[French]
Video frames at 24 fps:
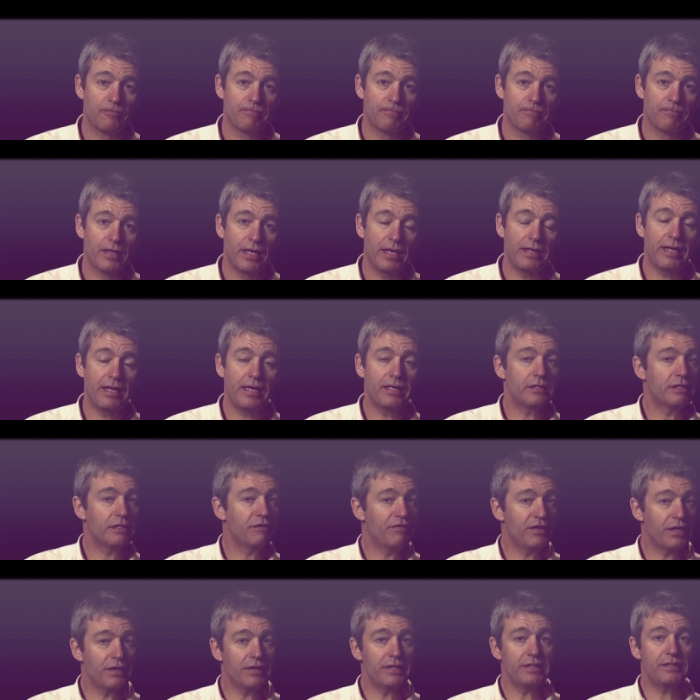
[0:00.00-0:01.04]
Et c'est une
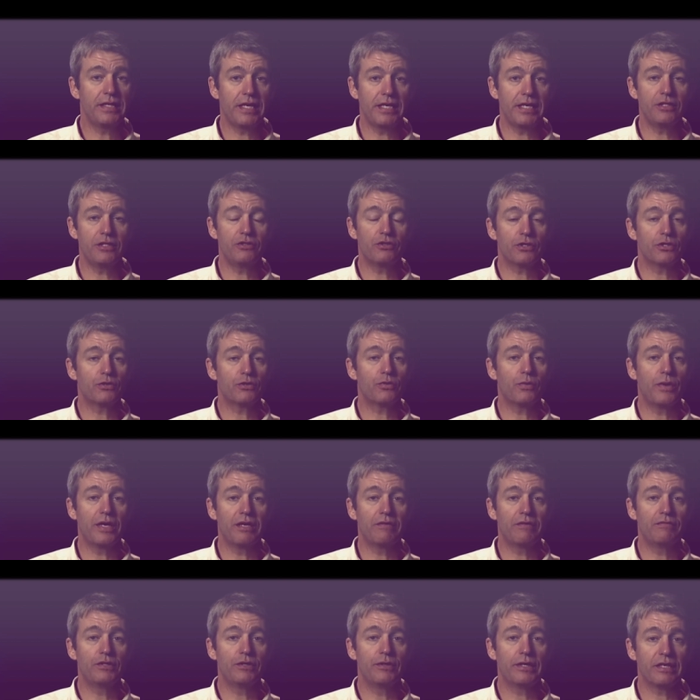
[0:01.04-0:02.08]
façon très
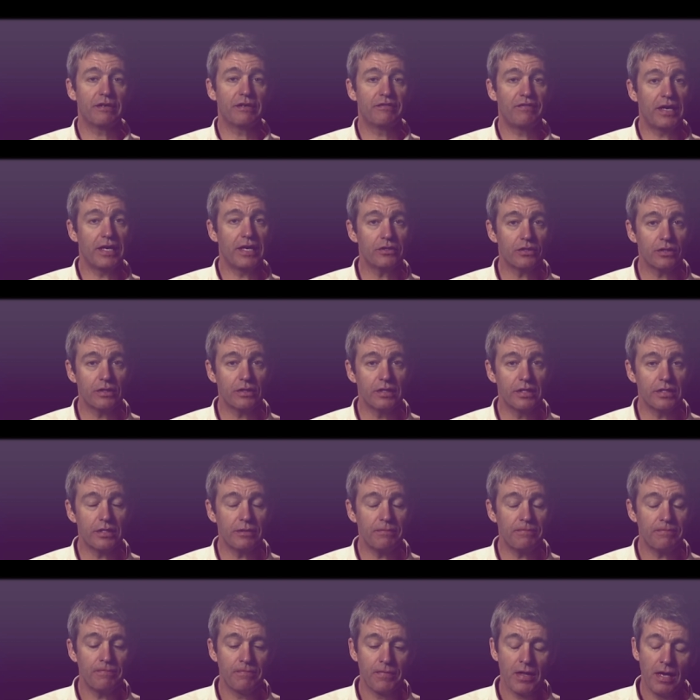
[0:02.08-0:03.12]
dangereuse de faire
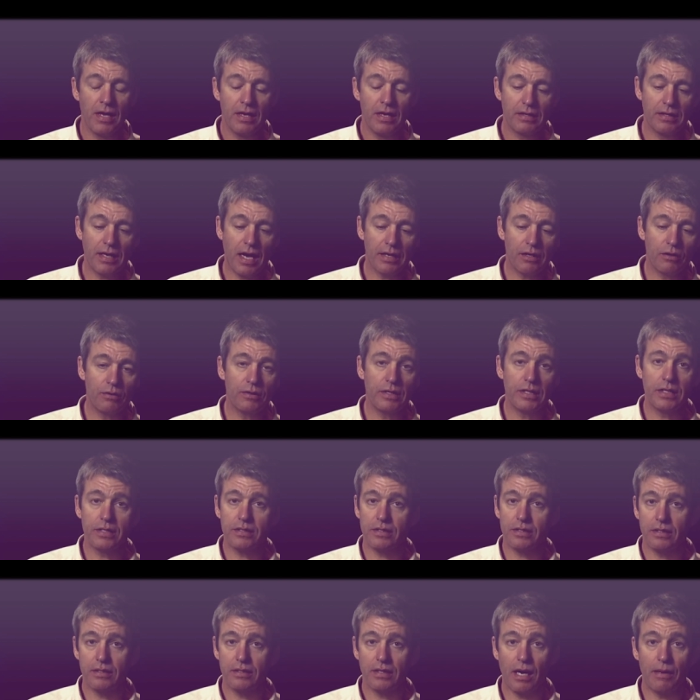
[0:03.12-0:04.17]
l'évangélisation. C'est non
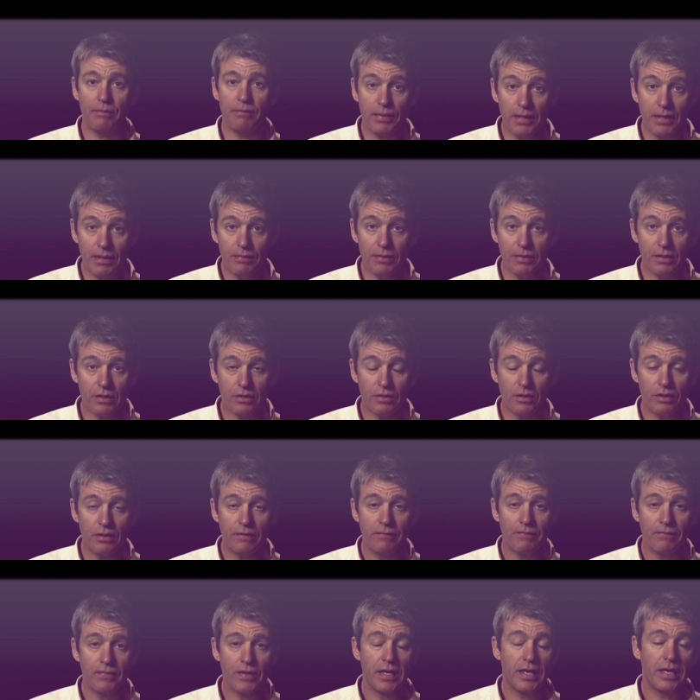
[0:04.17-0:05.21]
seulement pas biblique,
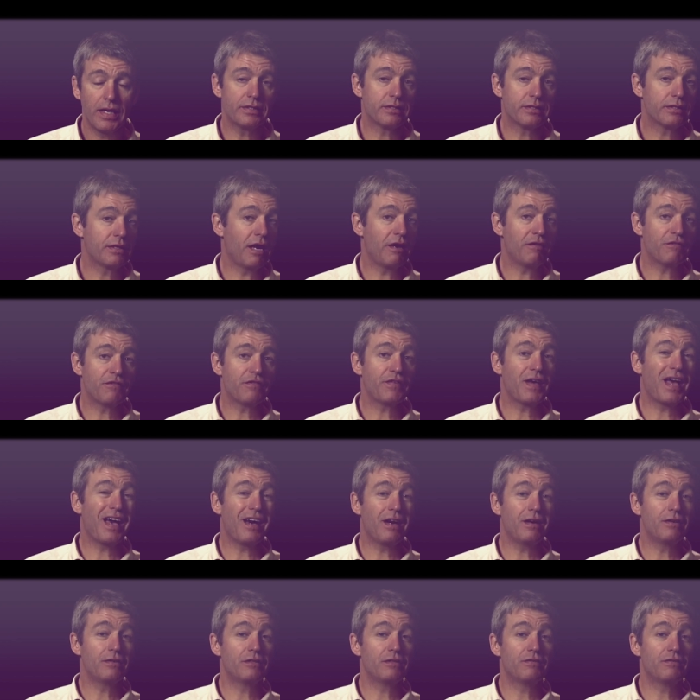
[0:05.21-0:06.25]
et ça ne se
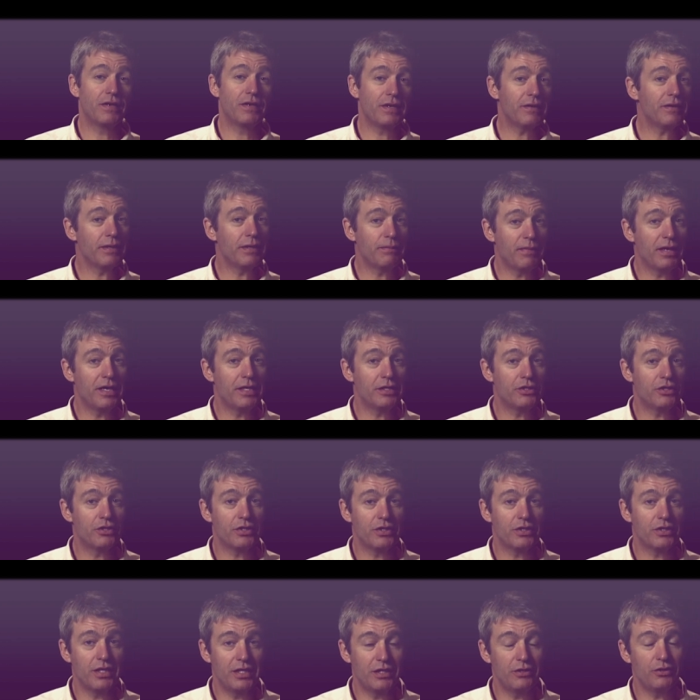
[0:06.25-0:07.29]
trouve pas du tout dans
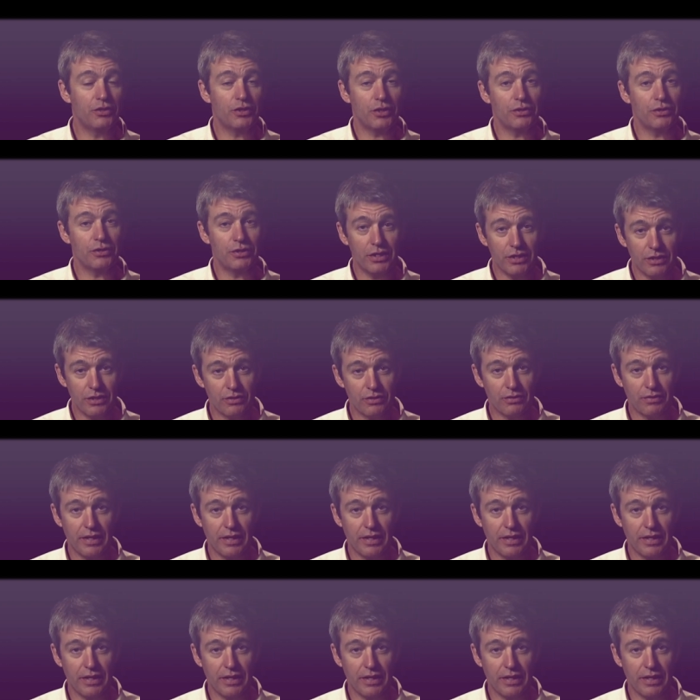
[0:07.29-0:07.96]
l'histoire de l'Église.